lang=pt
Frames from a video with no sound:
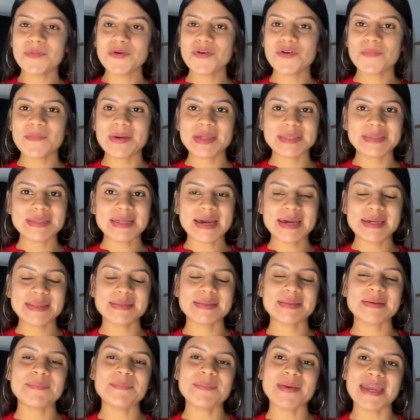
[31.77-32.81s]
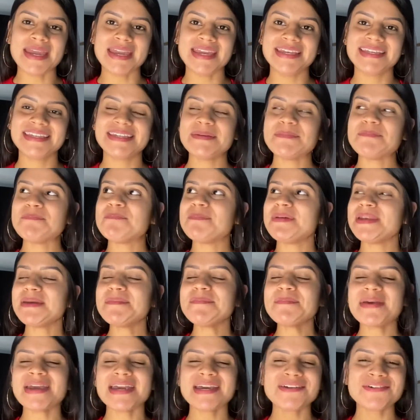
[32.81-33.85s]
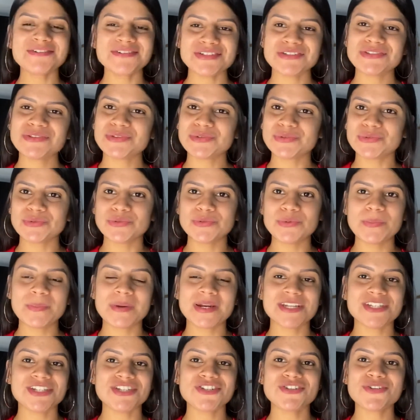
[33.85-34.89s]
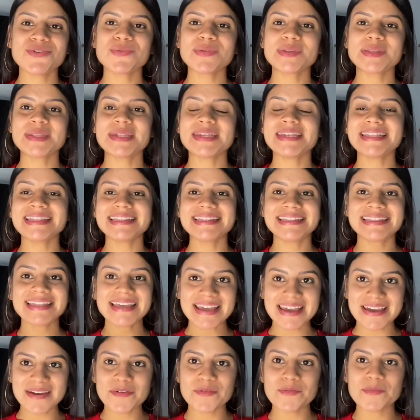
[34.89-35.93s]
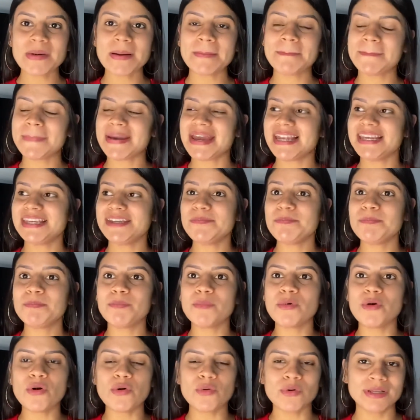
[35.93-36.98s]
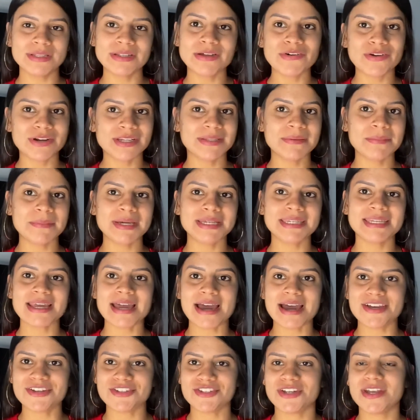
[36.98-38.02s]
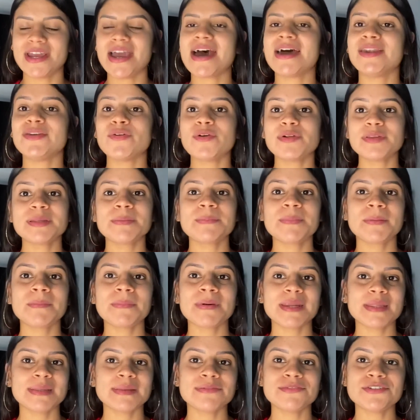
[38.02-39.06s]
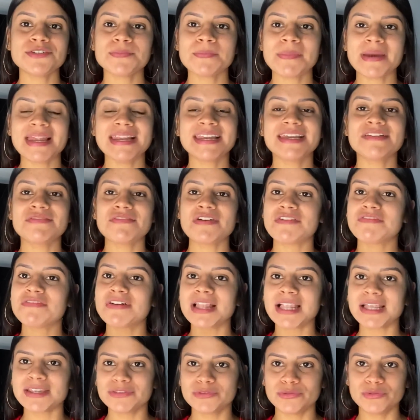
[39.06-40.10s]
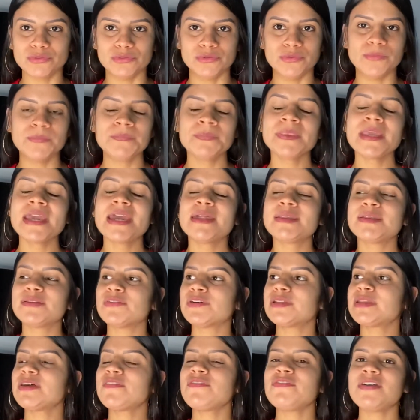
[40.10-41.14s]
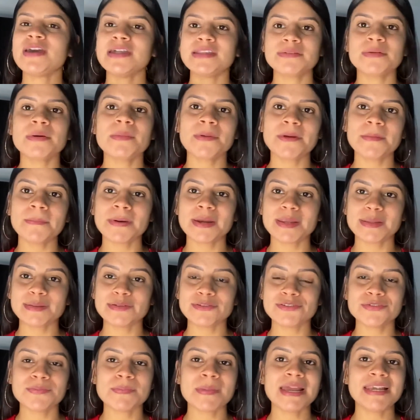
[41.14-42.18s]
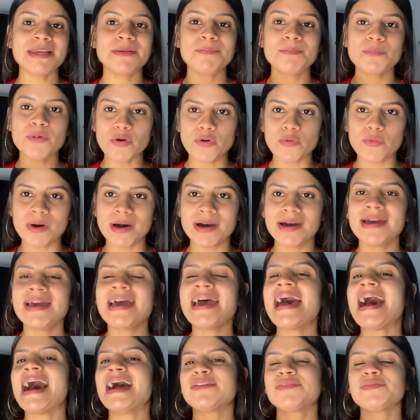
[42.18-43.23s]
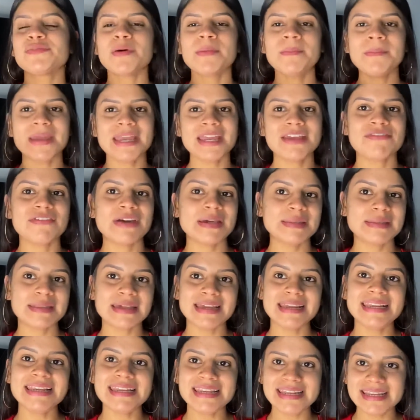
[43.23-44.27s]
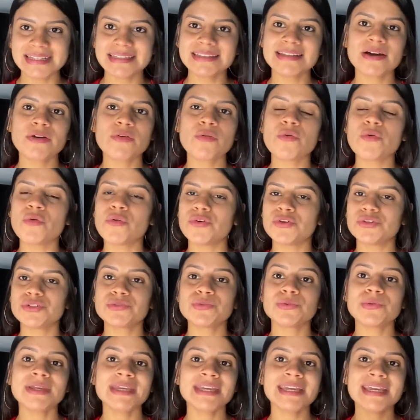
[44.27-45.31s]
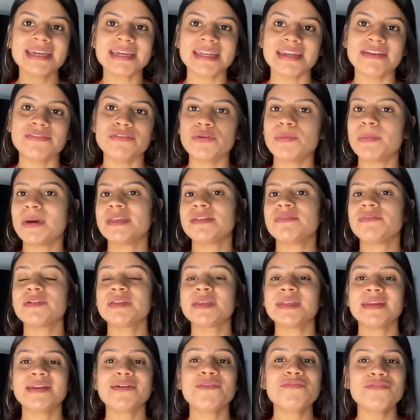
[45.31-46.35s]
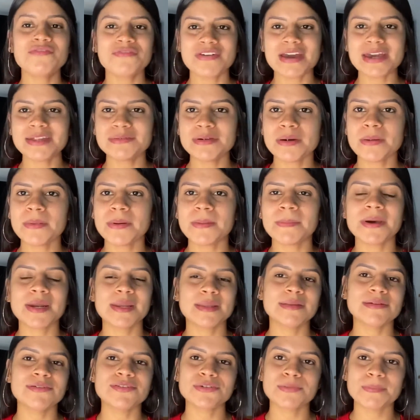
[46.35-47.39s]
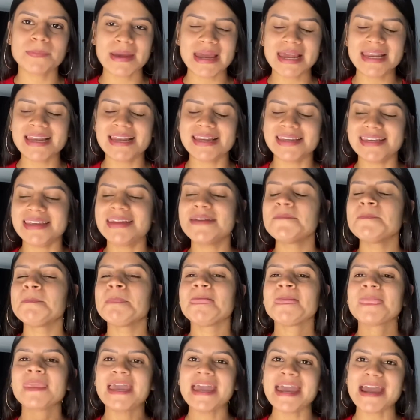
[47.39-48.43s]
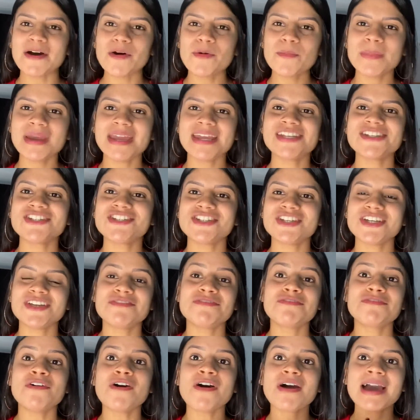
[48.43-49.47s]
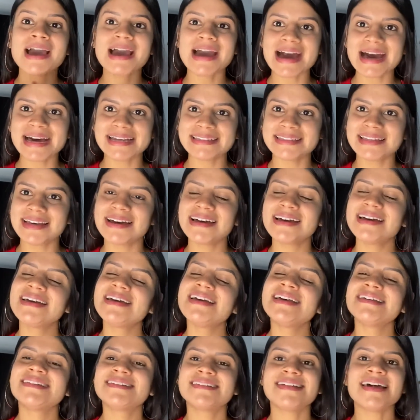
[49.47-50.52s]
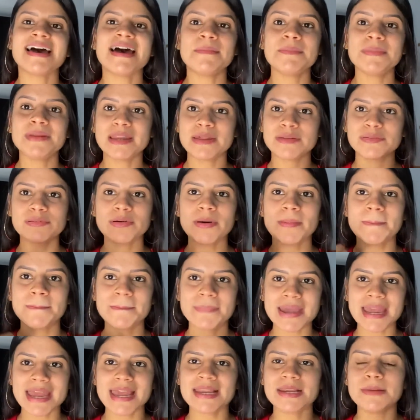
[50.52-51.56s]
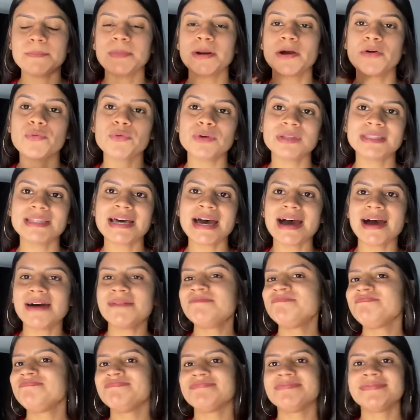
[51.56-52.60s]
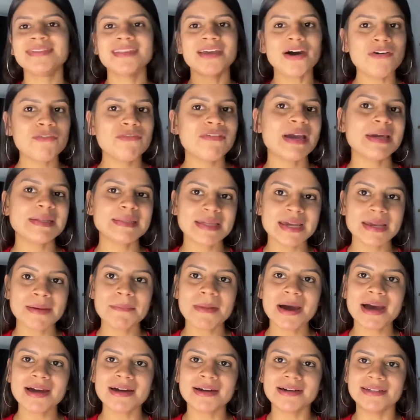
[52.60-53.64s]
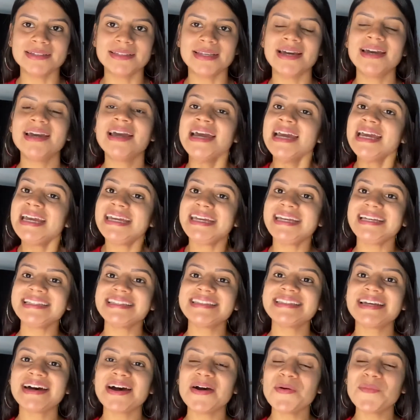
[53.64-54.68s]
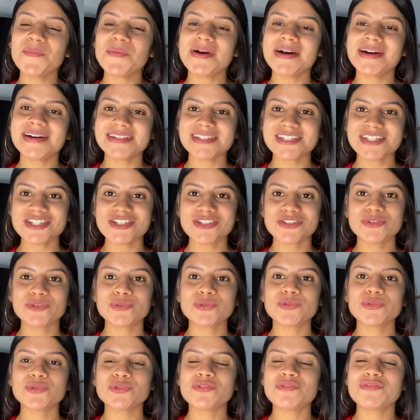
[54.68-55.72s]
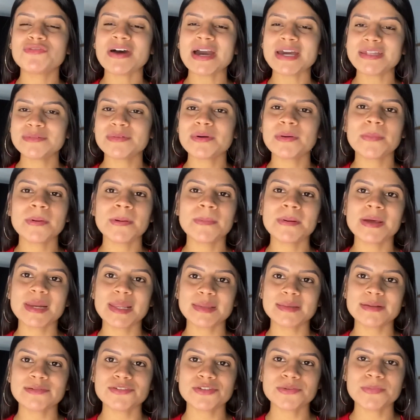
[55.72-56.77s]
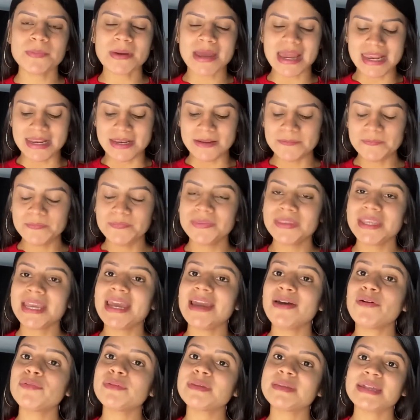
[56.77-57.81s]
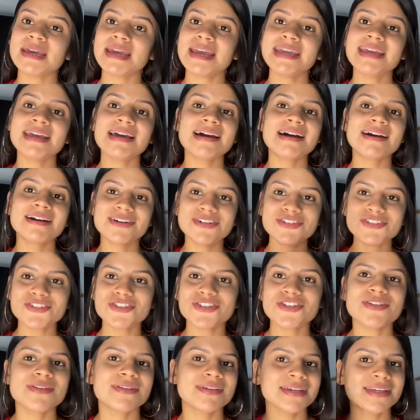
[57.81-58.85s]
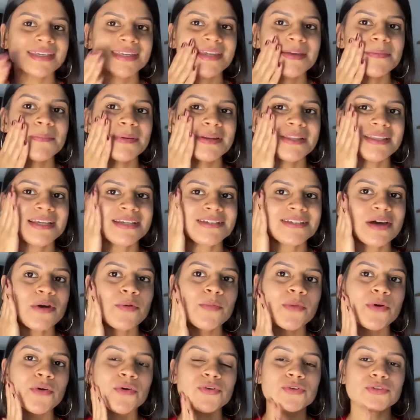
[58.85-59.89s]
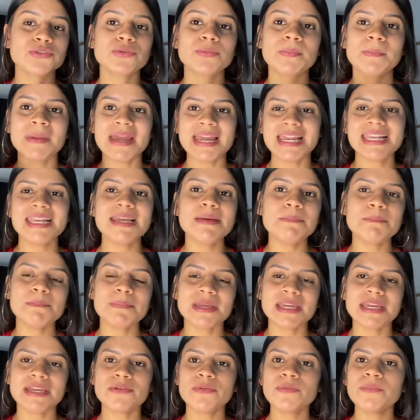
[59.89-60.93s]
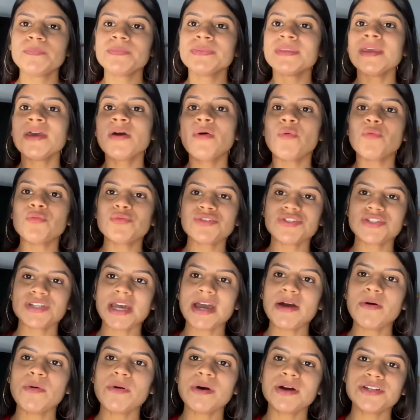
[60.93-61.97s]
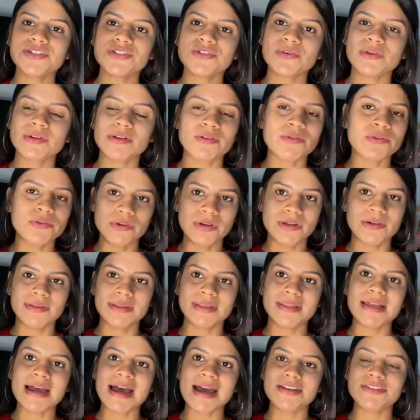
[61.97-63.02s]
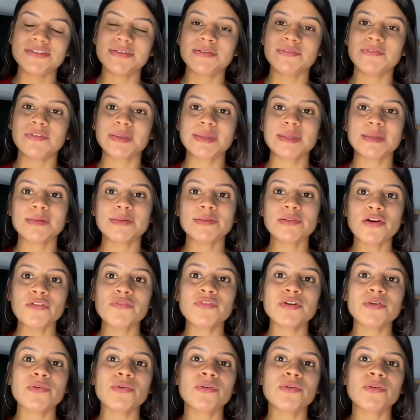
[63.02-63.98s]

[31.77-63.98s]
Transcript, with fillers: começar essa make primeiro de tudo pra gente conseguir ter uma pele boa na hora da maquiagem, a nossa preparação de pele que vai falar tudo. Se você fez uma preparação de pele boa, a sua make vai sair linda, com um rosto incrível, mas se você não fez uma preparação de pele ali realmente focada sabe, na sua pele para cuidar, não vai sair bacana. Então, antes de tudo, faz uma preparação de pele. Eu usei antes aqui para deixar o meu rosto bem limpinho, um gel anti-oleosidade, se você sofre com